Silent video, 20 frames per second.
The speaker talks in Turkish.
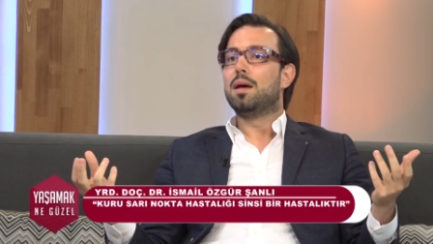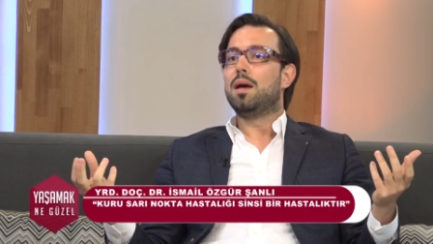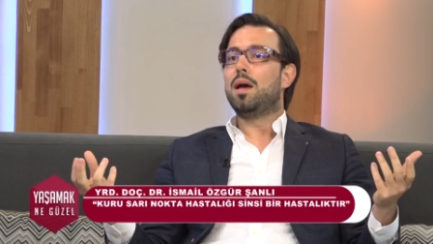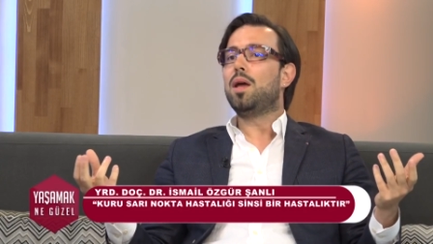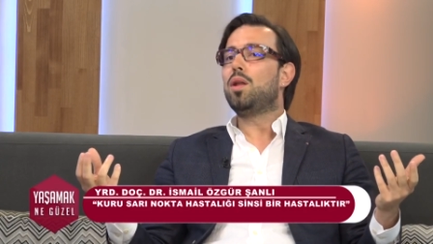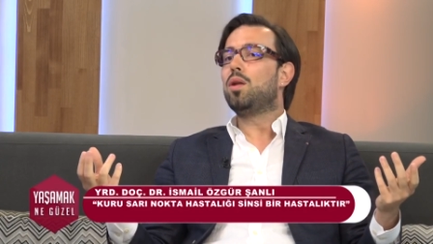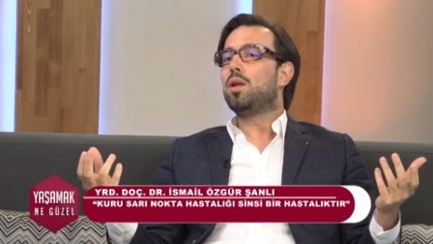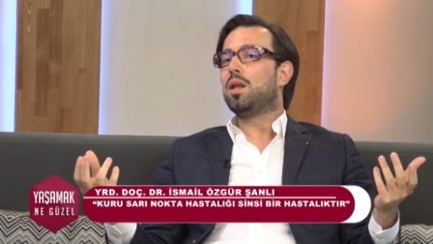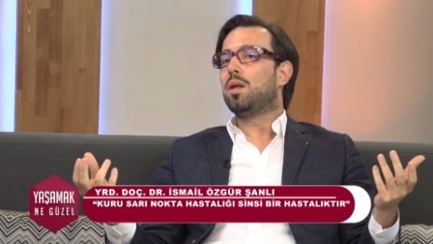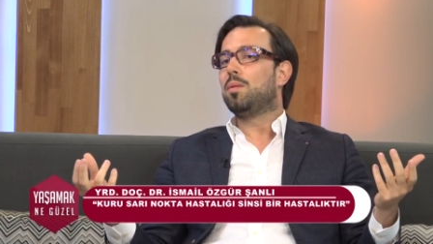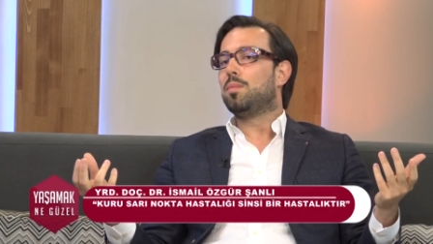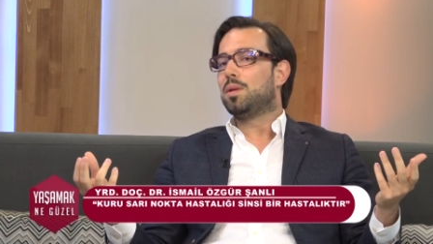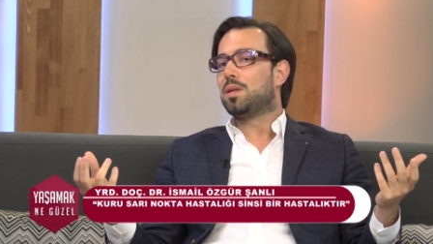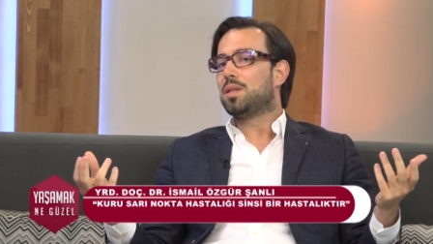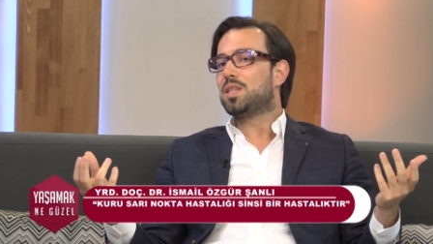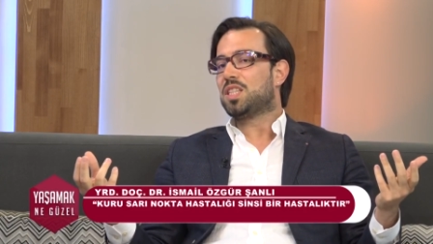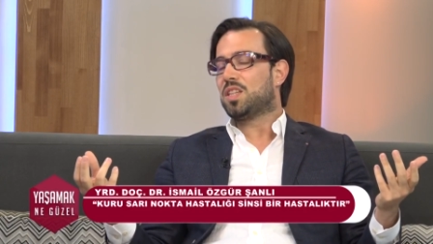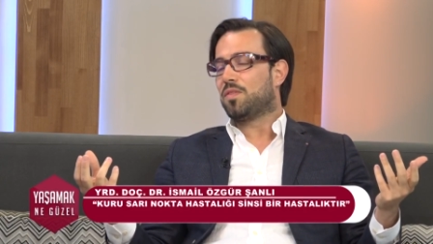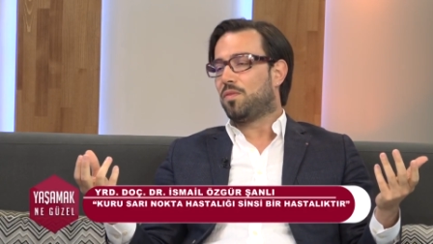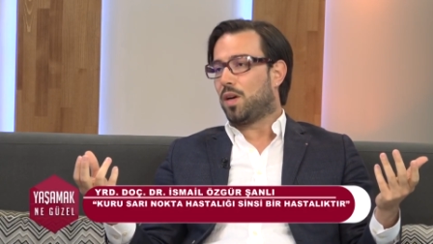En önemli
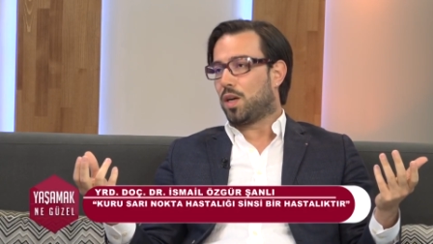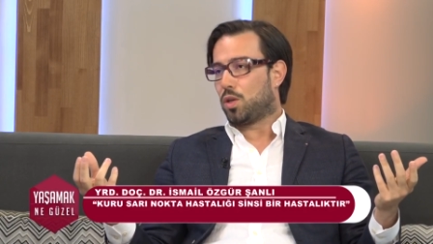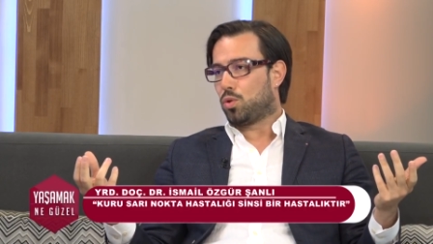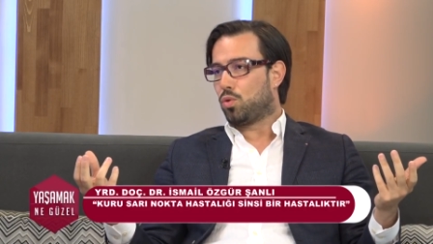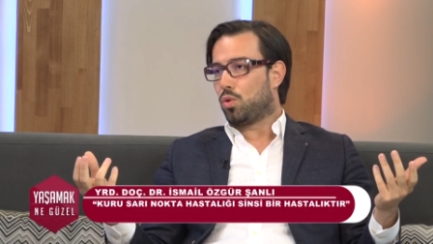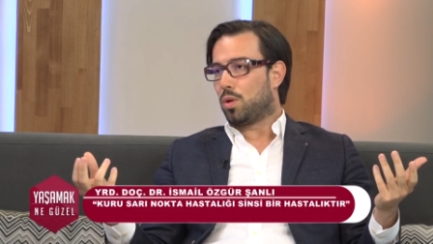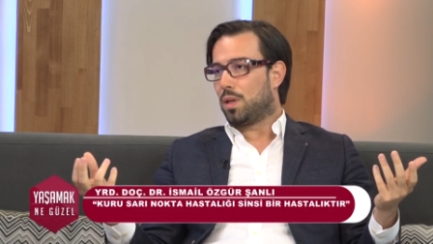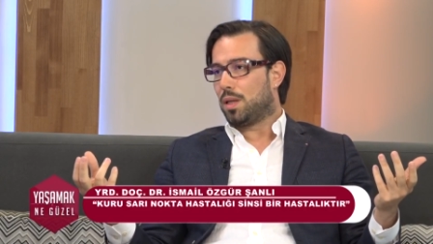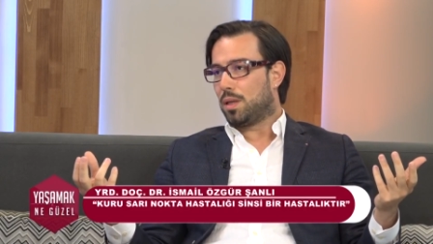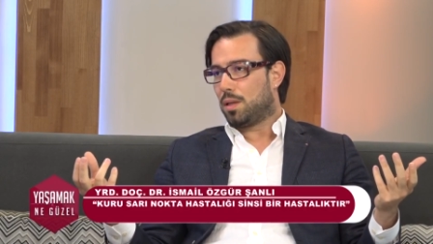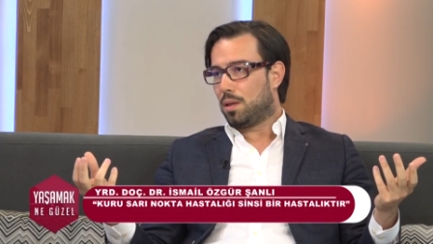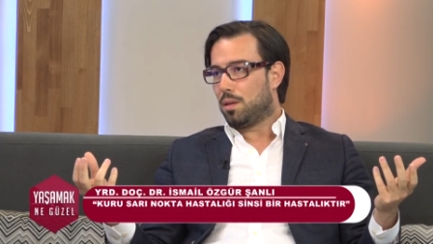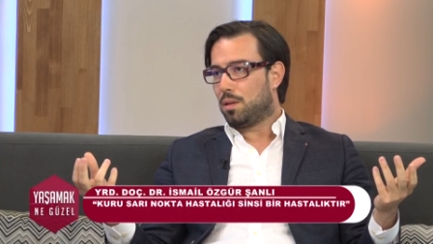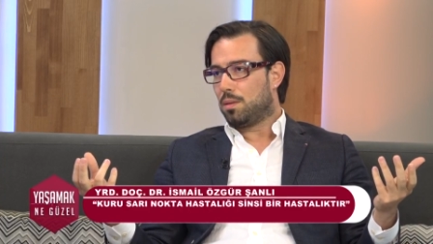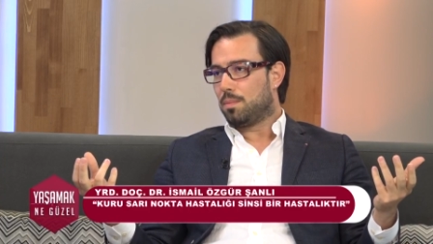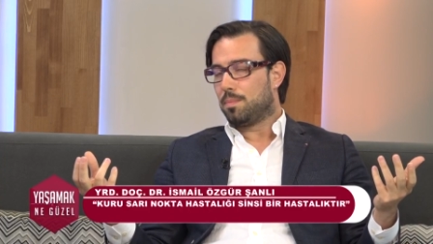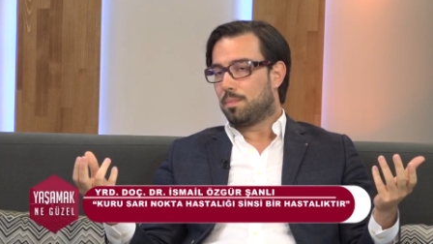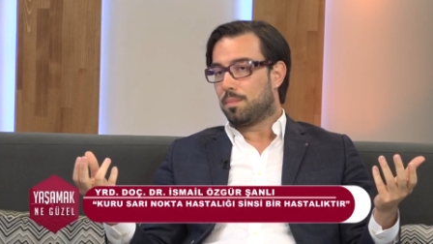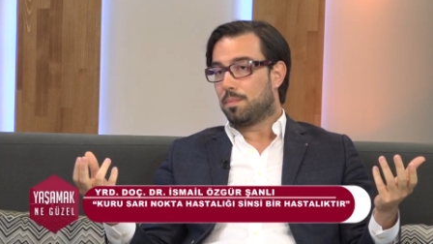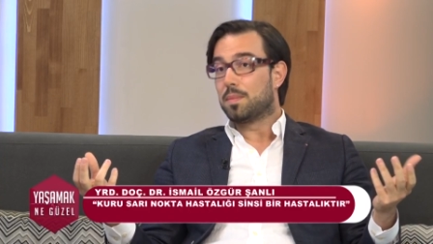risk faktörleri
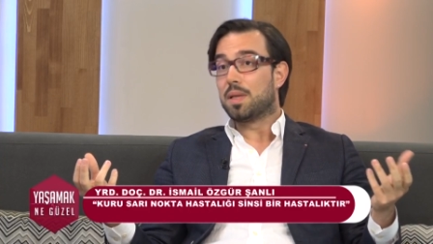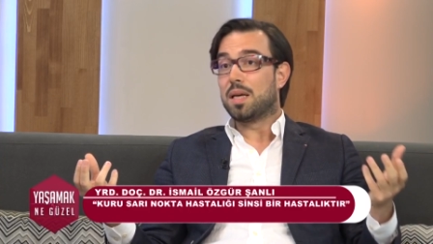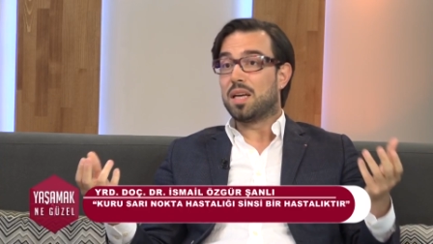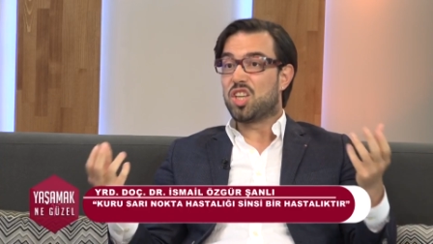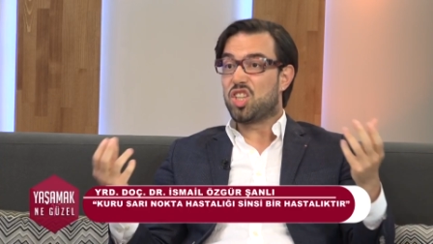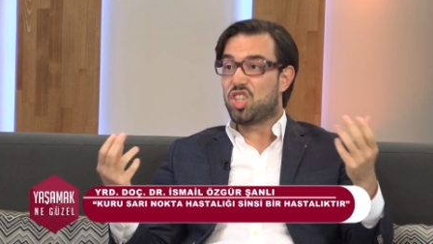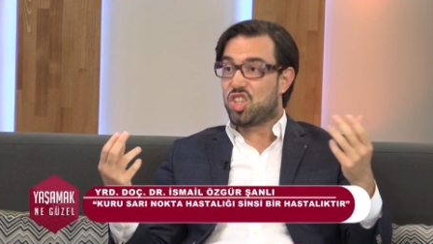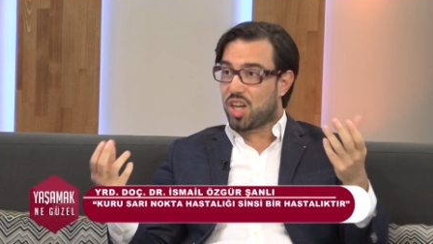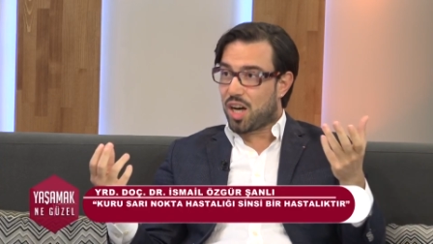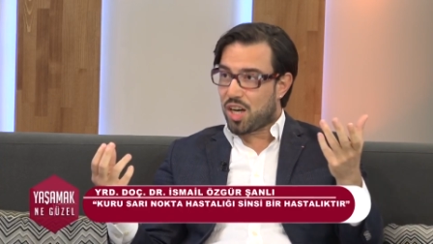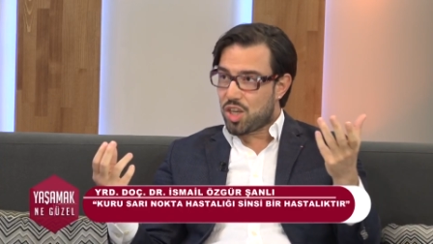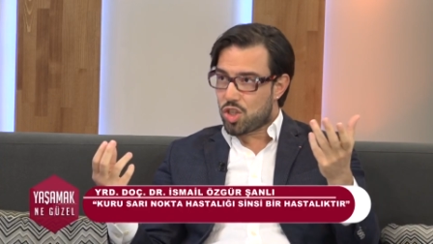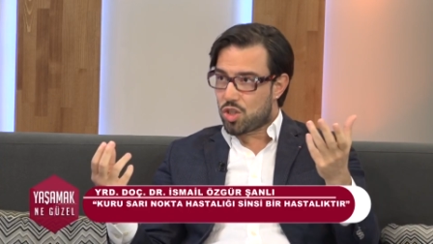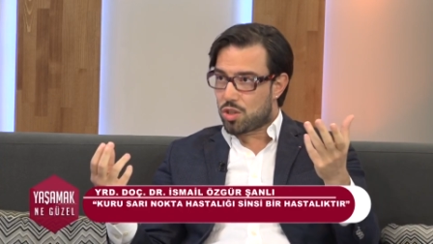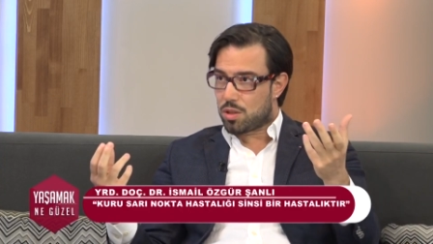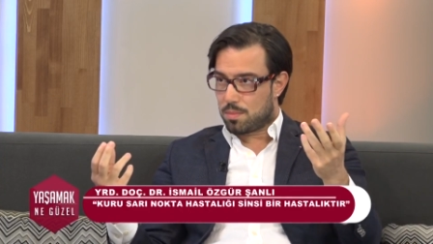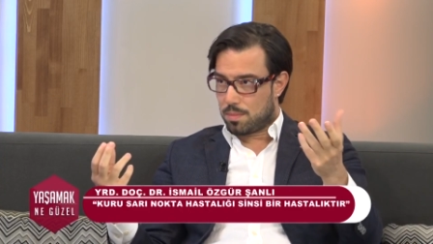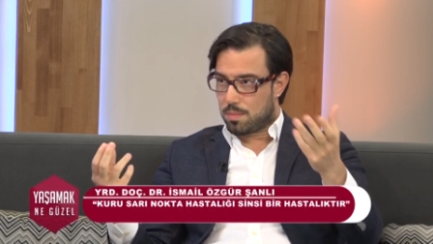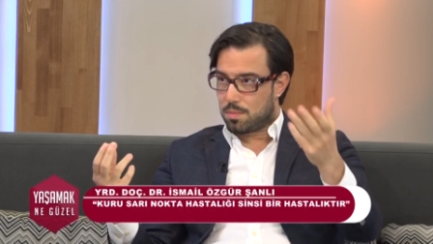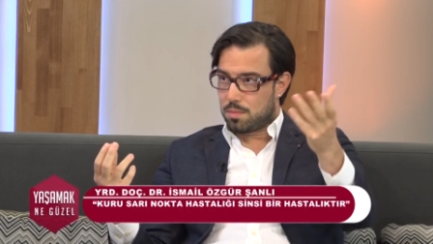
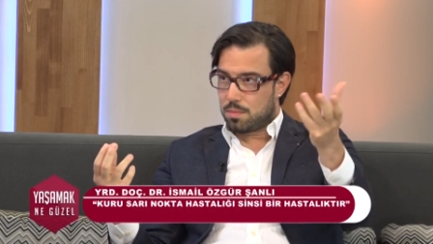yaş,